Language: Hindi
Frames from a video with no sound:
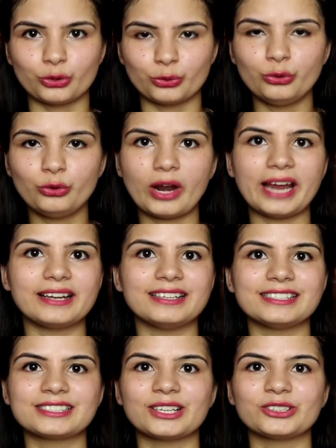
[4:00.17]
ज़रूर ट्राई
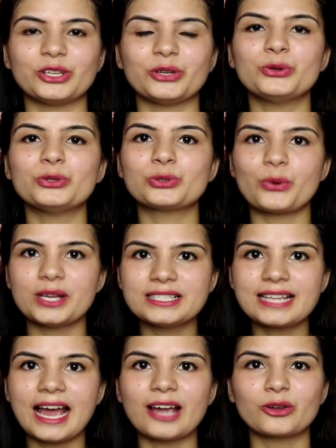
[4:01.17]
कर सकते हो सो so,
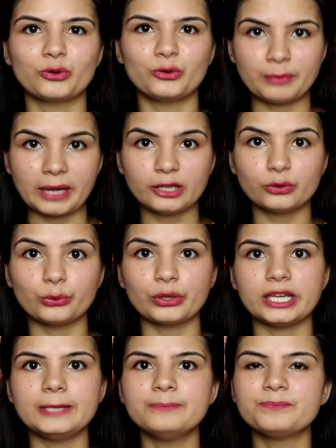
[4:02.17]
इस हैक को मैं
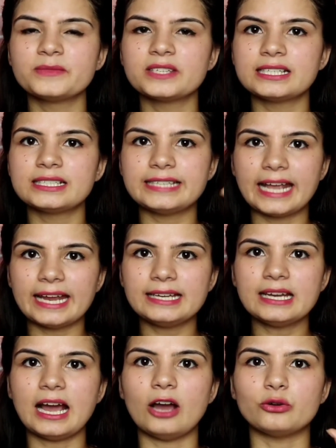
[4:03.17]
दूंगी
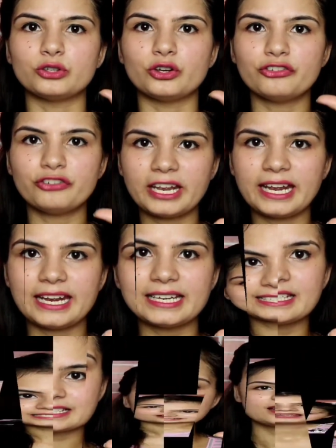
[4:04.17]
टेन आउट ऑफ
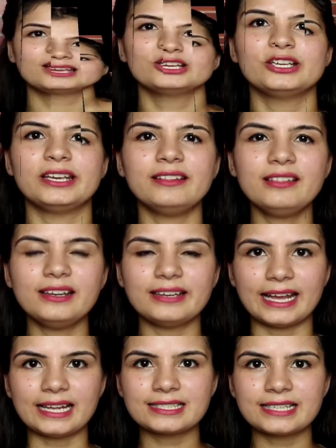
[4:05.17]
एट इन द
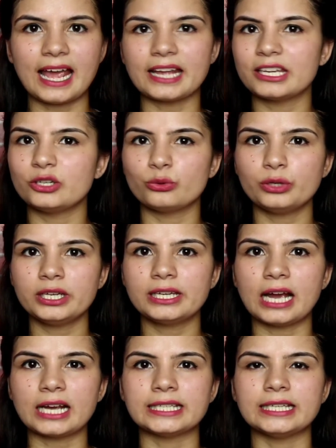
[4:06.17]
नेक्स्ट हैक इन्होंने
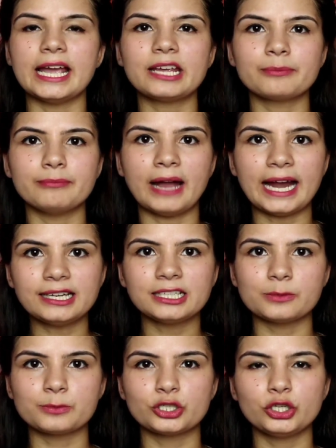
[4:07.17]
क्या किया एक मैट
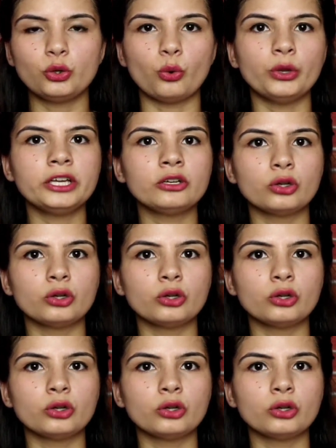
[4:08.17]
लिपस्टिक को एक